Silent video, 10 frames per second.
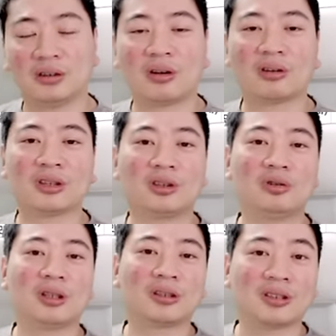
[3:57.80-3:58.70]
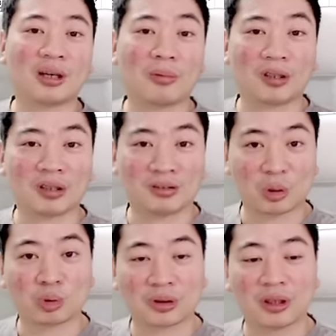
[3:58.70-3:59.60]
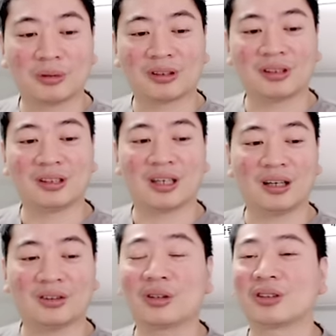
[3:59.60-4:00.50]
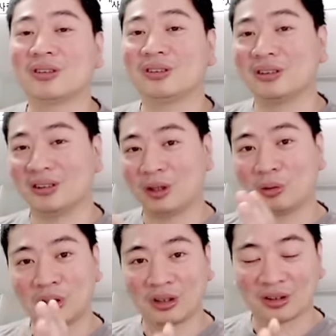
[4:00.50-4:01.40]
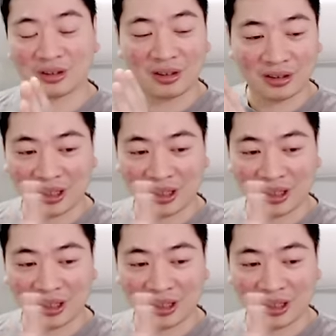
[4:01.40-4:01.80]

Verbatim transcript: 떨어진 이유에 대해서는 생방에서 종종 설명드리니까 여기서는 내용이 길어져서